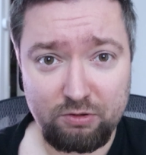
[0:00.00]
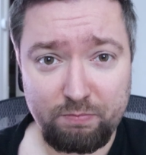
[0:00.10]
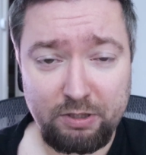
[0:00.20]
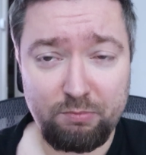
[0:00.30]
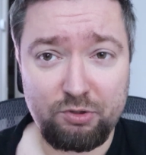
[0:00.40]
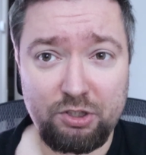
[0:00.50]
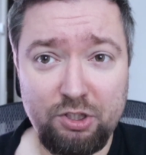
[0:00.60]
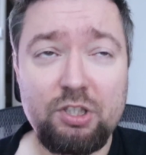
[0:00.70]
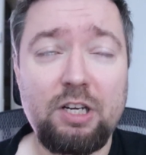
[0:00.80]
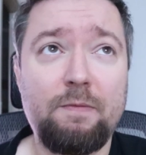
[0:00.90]
odpalimy się
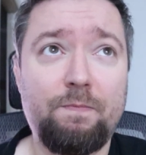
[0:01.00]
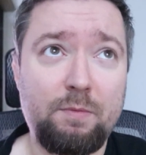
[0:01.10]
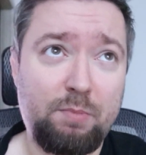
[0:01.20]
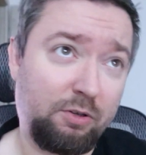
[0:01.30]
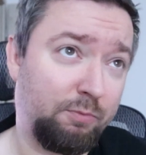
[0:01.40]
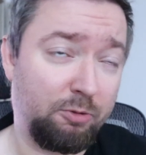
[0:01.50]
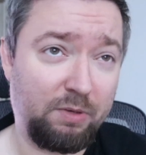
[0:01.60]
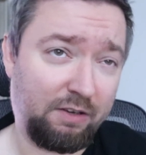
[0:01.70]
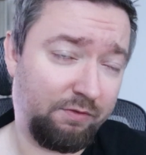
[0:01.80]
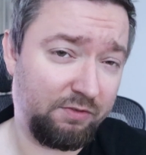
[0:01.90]
dzisiaj. Prawdopodobnie
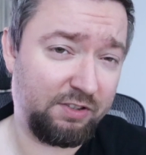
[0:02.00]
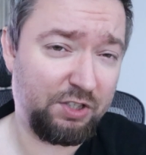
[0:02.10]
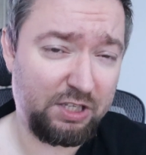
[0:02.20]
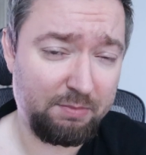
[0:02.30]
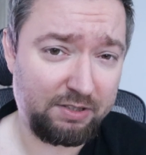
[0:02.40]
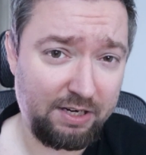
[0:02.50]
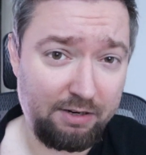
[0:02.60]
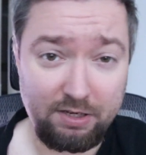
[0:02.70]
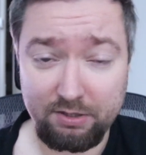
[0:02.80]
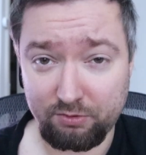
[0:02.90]
jak wy widzicie
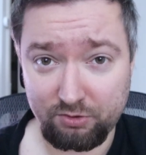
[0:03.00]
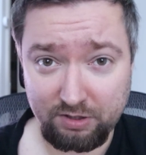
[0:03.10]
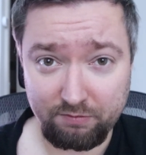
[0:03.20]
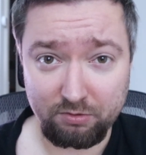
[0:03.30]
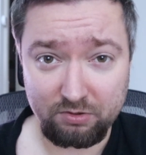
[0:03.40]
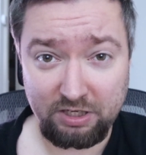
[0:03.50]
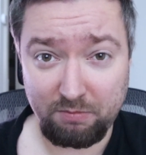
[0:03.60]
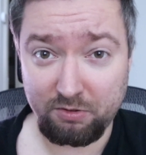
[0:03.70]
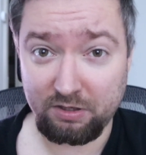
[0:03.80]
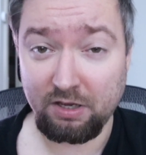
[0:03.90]
materiał, ja już dawno
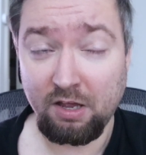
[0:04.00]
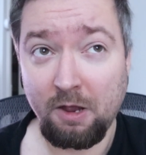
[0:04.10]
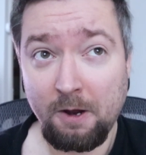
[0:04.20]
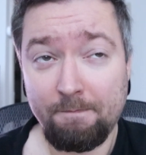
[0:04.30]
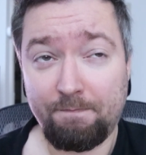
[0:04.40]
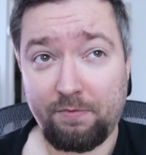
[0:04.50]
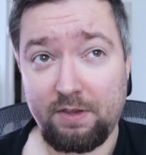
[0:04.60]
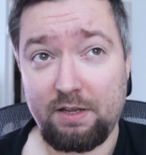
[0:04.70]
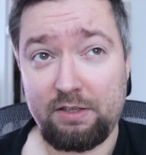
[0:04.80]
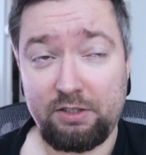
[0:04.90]
streamuję
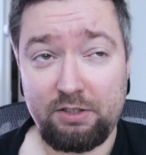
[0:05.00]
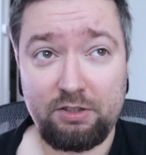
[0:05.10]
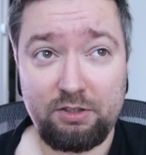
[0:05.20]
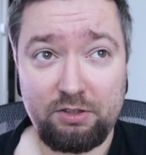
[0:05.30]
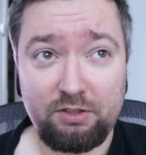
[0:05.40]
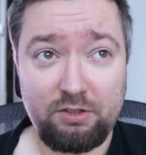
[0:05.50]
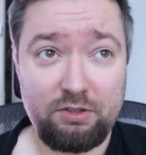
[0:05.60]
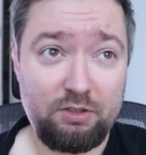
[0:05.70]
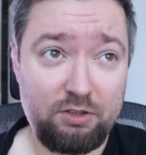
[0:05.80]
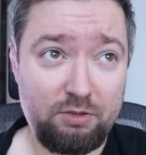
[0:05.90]
mm, i,
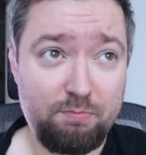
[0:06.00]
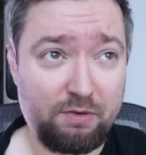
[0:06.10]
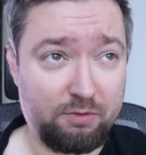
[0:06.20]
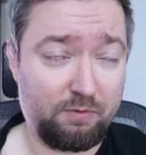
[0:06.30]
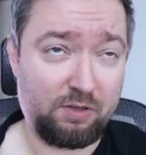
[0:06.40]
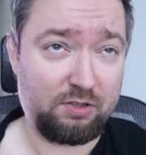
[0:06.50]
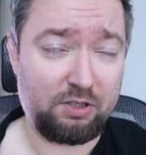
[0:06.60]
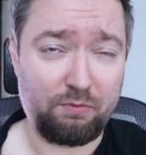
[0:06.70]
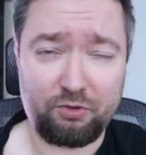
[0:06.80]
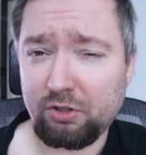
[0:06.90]
i, i prawdopodobnie
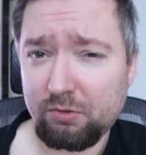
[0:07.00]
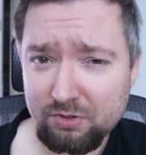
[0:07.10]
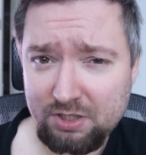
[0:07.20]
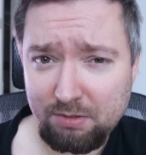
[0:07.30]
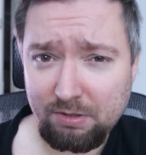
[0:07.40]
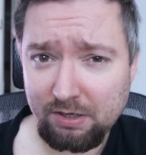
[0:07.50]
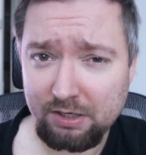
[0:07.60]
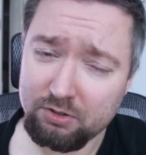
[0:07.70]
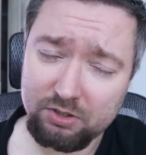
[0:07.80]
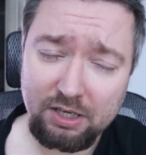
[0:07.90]
jesteśmy w środku streama
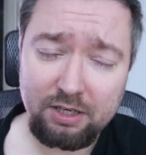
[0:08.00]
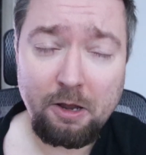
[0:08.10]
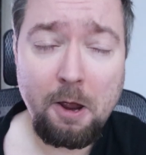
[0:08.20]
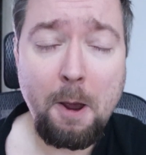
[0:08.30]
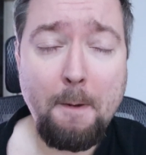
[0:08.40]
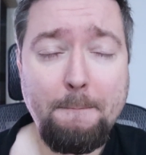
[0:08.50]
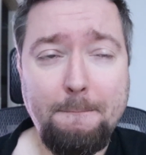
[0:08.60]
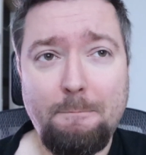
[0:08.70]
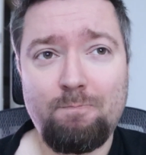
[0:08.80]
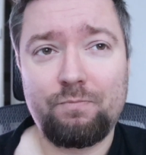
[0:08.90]
jakoś tak.
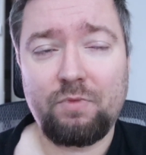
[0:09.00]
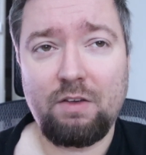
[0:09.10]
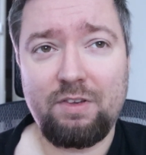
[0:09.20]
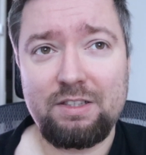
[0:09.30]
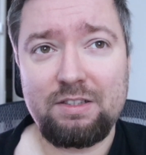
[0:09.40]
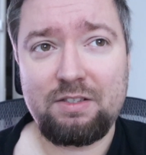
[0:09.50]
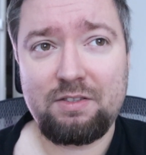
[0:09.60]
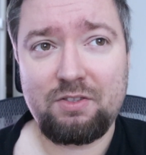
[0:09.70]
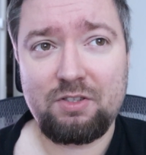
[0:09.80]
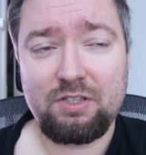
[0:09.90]
Mm, więc